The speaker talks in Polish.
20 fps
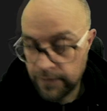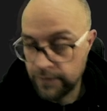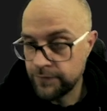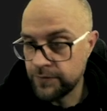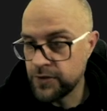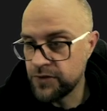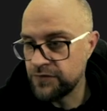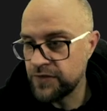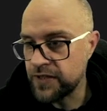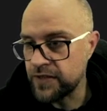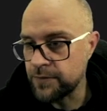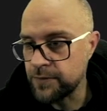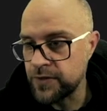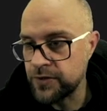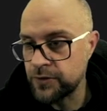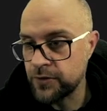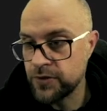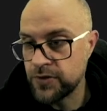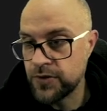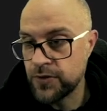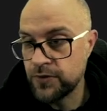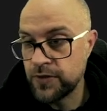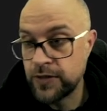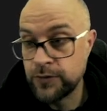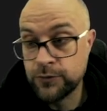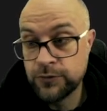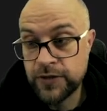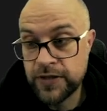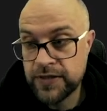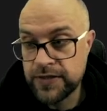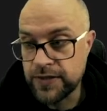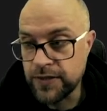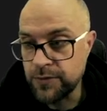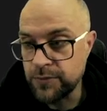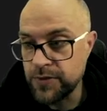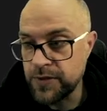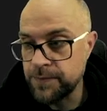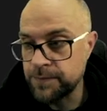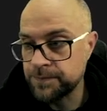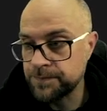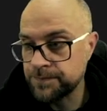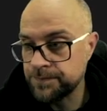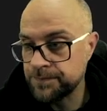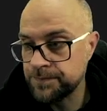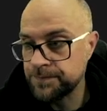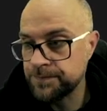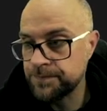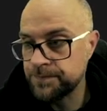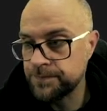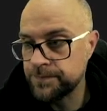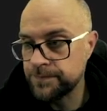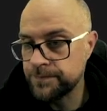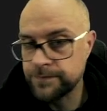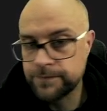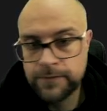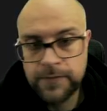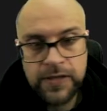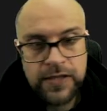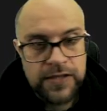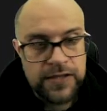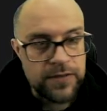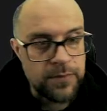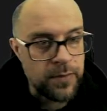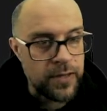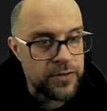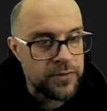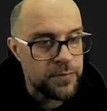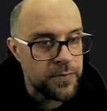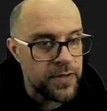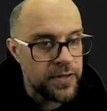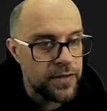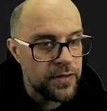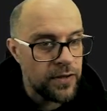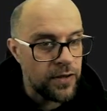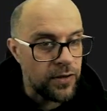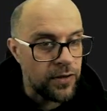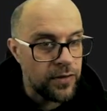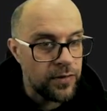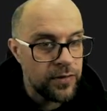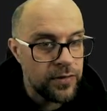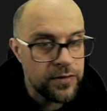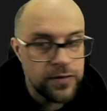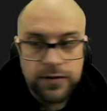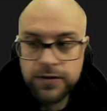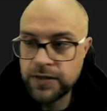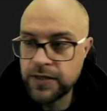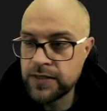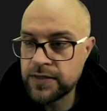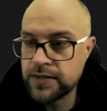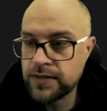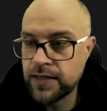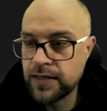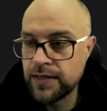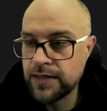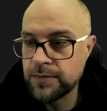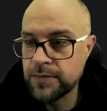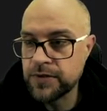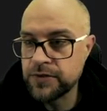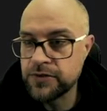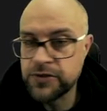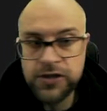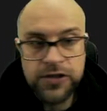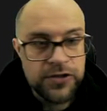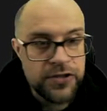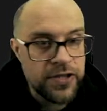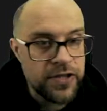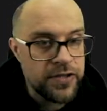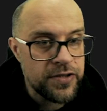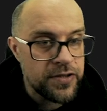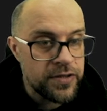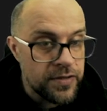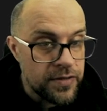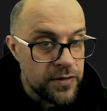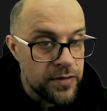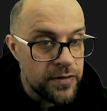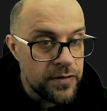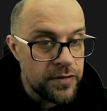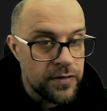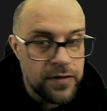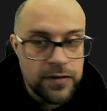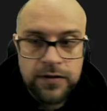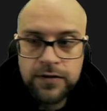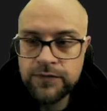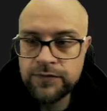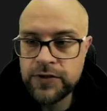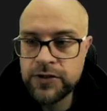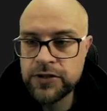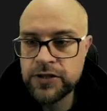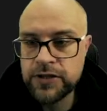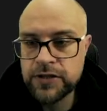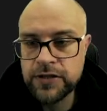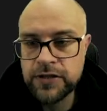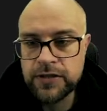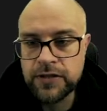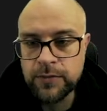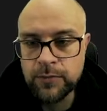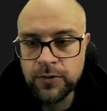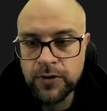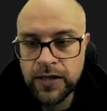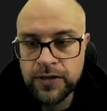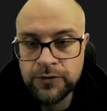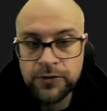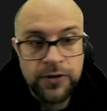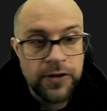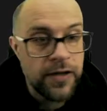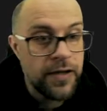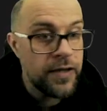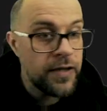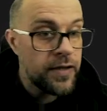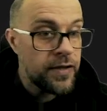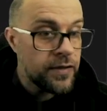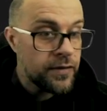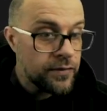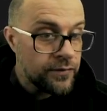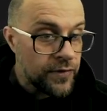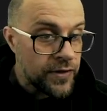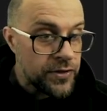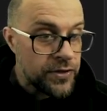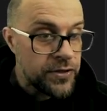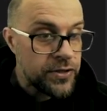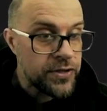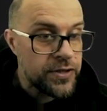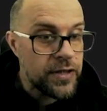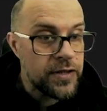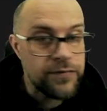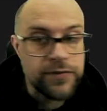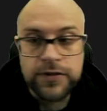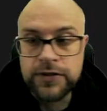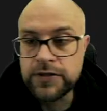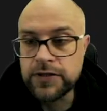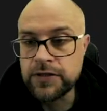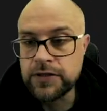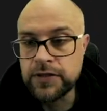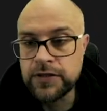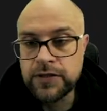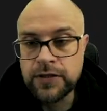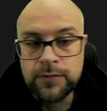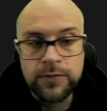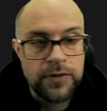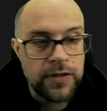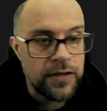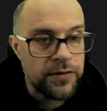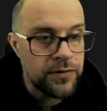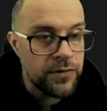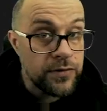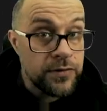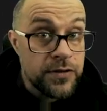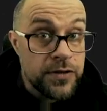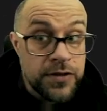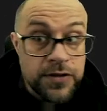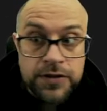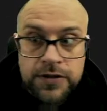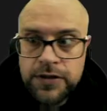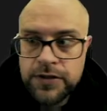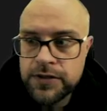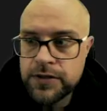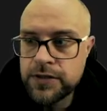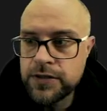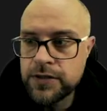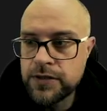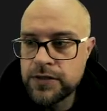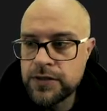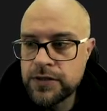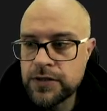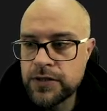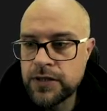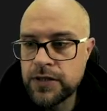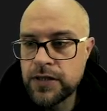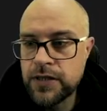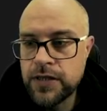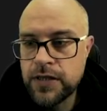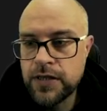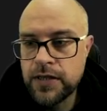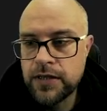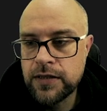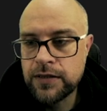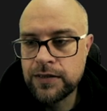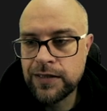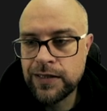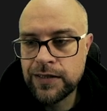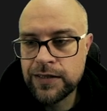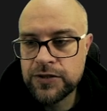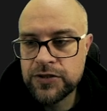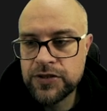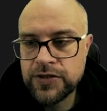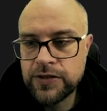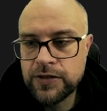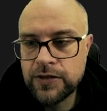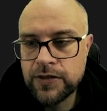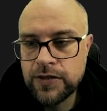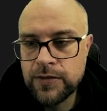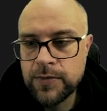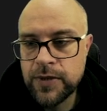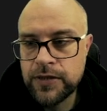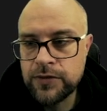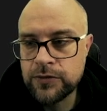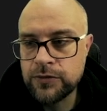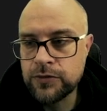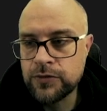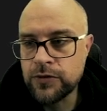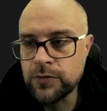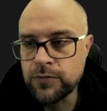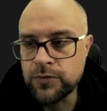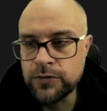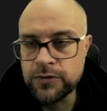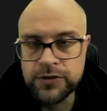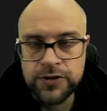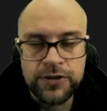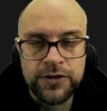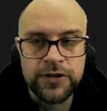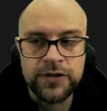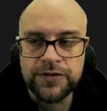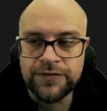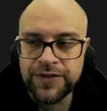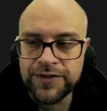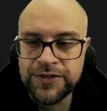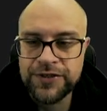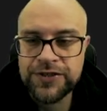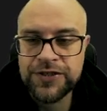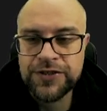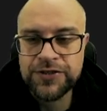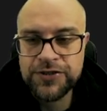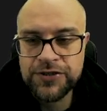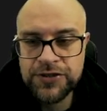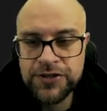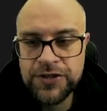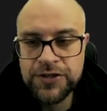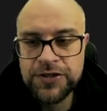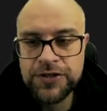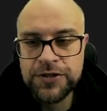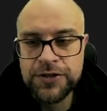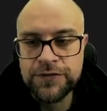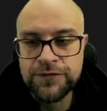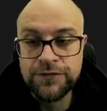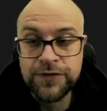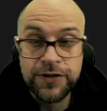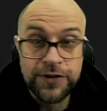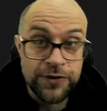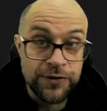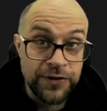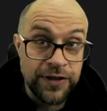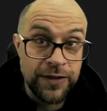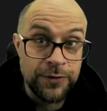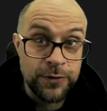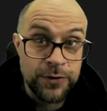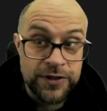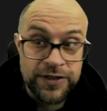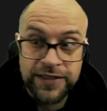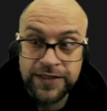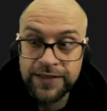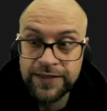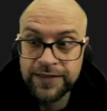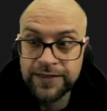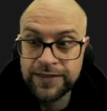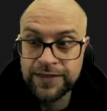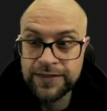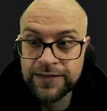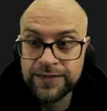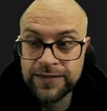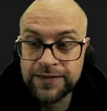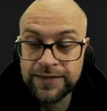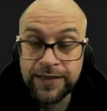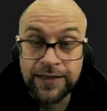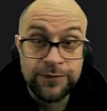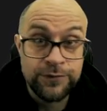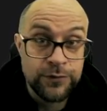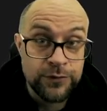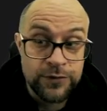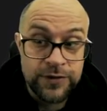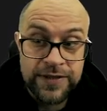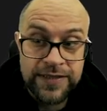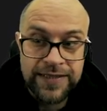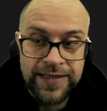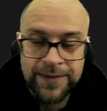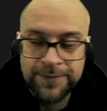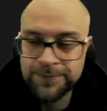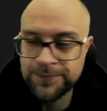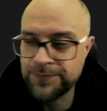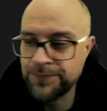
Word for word: Wyświetlmy to, co ona tutaj zrobi. I zobaczmy. O, jest element 10, wykrzyknik tabulator. 20, wykrzyknik tabulator. 30, czyli dla każdego elementu to było 10, 20, 30. Wykonało się ta funkcja.